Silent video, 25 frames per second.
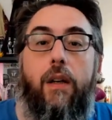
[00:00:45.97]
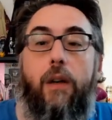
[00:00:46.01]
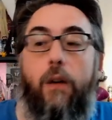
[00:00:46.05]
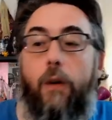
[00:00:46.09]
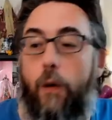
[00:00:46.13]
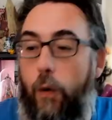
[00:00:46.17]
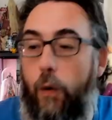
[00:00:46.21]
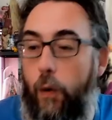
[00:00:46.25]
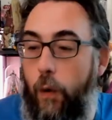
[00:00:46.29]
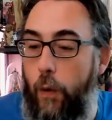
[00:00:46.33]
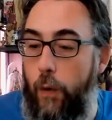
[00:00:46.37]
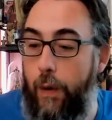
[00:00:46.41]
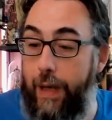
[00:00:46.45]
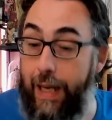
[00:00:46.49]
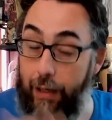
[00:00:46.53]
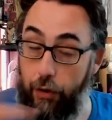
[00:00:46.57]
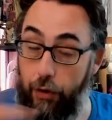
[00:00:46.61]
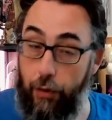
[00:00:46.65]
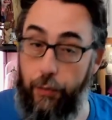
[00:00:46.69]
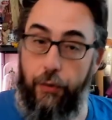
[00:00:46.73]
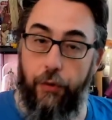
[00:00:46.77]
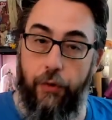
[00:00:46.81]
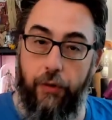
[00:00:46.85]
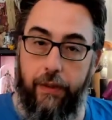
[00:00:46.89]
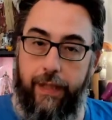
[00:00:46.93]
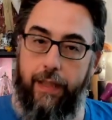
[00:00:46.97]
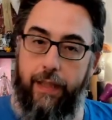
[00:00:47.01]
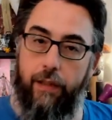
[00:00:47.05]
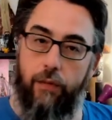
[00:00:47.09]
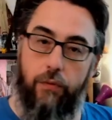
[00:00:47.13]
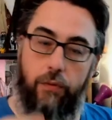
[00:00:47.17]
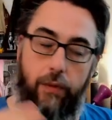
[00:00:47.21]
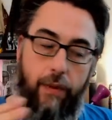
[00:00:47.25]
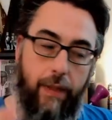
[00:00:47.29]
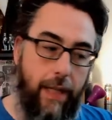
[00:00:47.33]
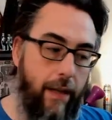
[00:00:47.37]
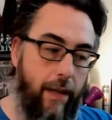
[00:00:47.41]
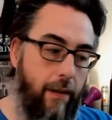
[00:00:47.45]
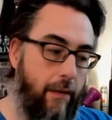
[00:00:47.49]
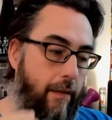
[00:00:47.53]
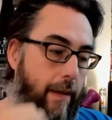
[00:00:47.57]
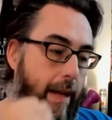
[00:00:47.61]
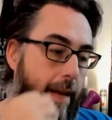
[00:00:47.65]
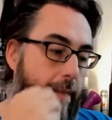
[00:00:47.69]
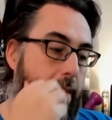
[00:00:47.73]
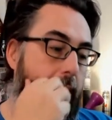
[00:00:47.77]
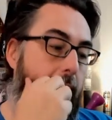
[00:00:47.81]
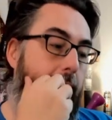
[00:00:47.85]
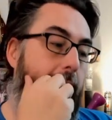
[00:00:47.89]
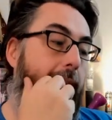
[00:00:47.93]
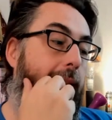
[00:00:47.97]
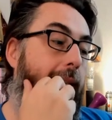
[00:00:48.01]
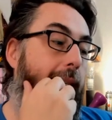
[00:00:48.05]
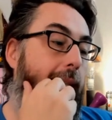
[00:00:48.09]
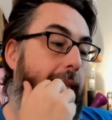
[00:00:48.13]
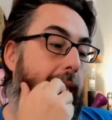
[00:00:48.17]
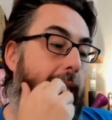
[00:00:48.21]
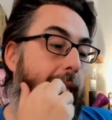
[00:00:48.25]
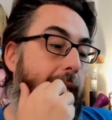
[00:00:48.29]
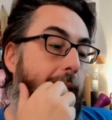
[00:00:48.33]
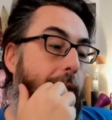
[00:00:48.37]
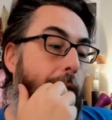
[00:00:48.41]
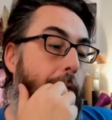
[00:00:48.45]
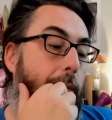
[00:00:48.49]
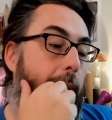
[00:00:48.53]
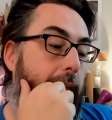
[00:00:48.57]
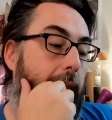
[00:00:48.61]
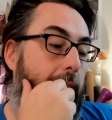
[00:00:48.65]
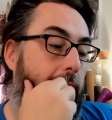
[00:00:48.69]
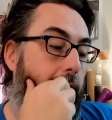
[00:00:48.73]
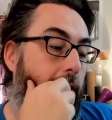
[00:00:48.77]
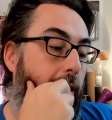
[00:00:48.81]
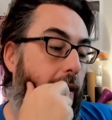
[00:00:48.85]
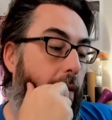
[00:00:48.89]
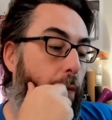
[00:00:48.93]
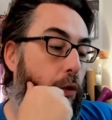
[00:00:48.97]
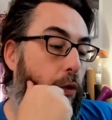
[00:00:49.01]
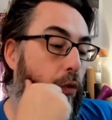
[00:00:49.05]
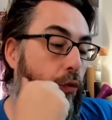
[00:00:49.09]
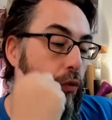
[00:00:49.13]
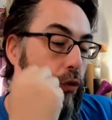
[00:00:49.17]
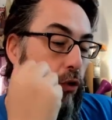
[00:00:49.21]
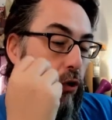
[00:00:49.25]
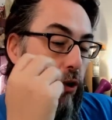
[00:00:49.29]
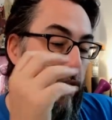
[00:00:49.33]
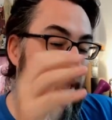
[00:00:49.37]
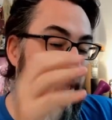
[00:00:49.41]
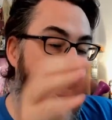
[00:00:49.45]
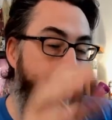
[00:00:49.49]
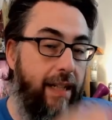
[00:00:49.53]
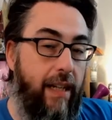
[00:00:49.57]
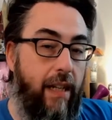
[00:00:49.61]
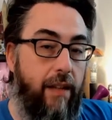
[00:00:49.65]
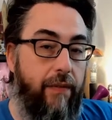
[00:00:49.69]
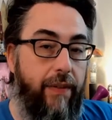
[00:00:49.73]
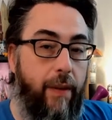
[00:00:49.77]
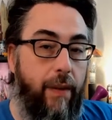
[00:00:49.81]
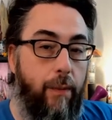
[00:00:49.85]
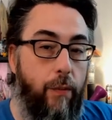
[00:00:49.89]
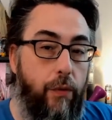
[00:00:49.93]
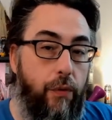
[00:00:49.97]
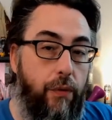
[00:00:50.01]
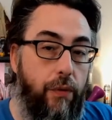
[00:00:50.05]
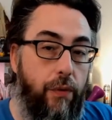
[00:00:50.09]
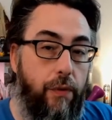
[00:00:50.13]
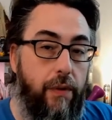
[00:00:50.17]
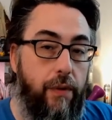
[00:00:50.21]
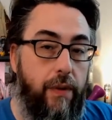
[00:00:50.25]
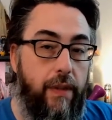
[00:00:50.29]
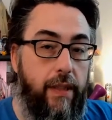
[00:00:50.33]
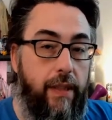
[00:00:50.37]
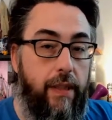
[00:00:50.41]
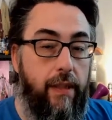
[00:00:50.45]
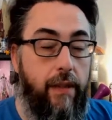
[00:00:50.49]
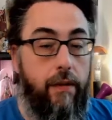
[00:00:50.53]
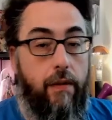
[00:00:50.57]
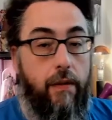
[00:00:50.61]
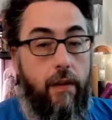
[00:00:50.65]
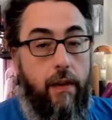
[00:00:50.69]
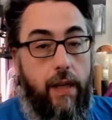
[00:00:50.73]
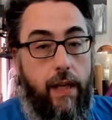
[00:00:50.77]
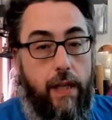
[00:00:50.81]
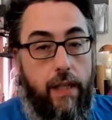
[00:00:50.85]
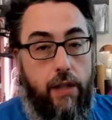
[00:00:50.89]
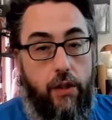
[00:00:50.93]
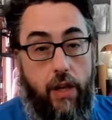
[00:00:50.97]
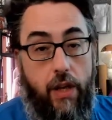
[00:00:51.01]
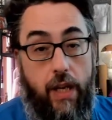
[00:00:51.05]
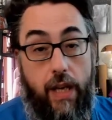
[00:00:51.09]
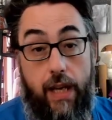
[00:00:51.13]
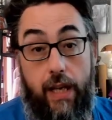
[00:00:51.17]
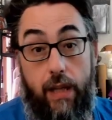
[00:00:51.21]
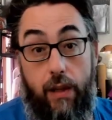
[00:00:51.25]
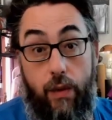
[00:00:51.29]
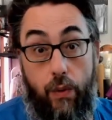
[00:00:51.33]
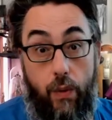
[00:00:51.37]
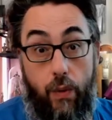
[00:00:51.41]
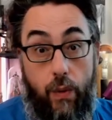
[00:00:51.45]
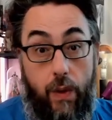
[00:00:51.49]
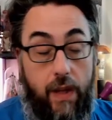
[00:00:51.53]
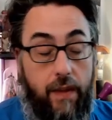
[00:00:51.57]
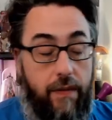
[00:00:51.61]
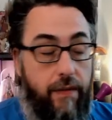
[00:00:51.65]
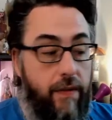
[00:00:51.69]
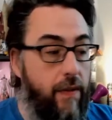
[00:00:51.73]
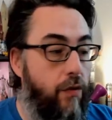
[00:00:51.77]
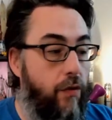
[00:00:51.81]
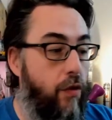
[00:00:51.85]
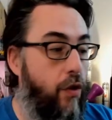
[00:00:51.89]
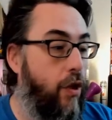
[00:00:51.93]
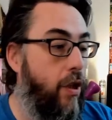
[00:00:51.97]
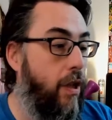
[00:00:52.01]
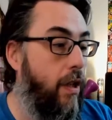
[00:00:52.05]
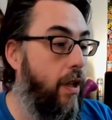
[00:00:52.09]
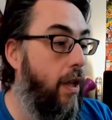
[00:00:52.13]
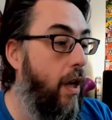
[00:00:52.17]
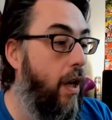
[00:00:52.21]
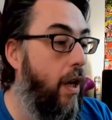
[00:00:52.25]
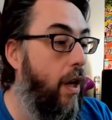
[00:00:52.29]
euh, la communauté, en tout cas euh, la mienne qui est euh, particulièrement touchée, c'est la fermeture du site de Edge et de FFG.